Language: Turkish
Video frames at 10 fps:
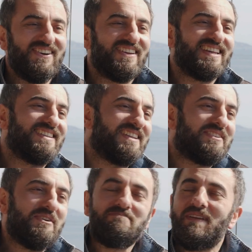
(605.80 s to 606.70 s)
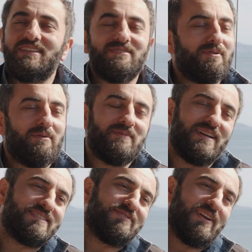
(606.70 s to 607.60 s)
sonra gittik toplantı
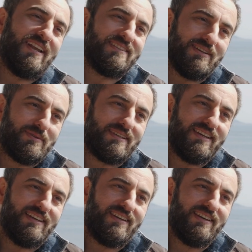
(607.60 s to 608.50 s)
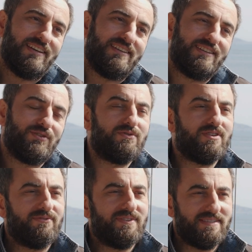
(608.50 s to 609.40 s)
toplantı falan. Tabii ki 2-3
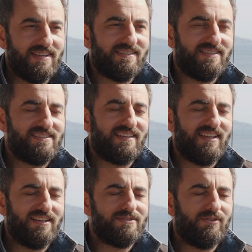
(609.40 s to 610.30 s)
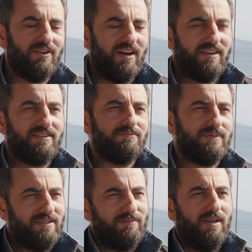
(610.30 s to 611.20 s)
e, hafta sessizlikten sonra aradım.
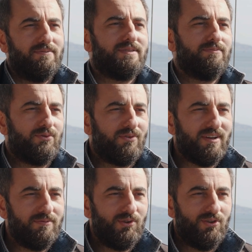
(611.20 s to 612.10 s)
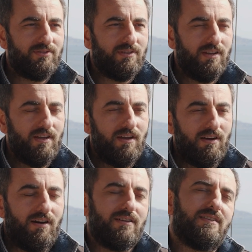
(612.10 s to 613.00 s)
Dedim ya bizim program ne oldu?
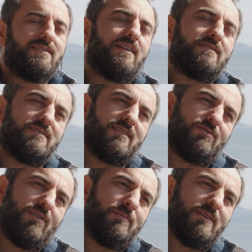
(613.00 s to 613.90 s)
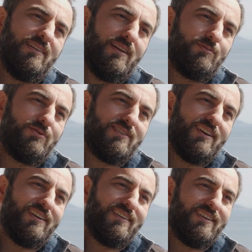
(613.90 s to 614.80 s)
Aa dediler size söylemediler mi onu
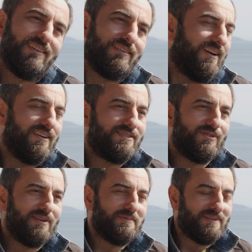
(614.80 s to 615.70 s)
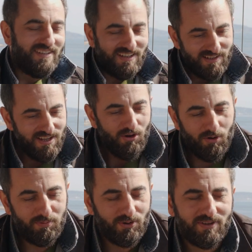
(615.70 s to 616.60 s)
ya? Hayır söylemediler.
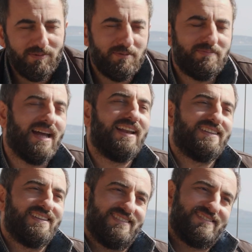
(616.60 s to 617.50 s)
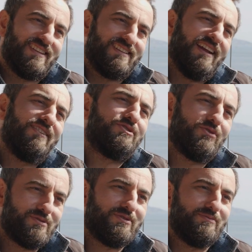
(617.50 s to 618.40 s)
O program iptal edildi dediler ve
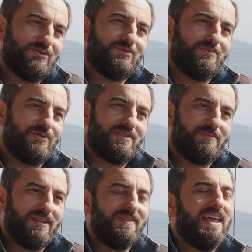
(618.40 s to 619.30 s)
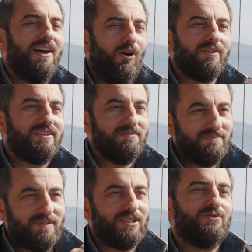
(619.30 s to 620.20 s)
çok üzülmüştüm o Ay. zaman. Orada
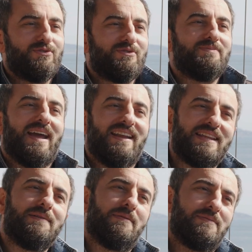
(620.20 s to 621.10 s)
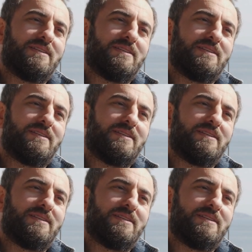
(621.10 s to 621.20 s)
bir küstüm yani. Tamam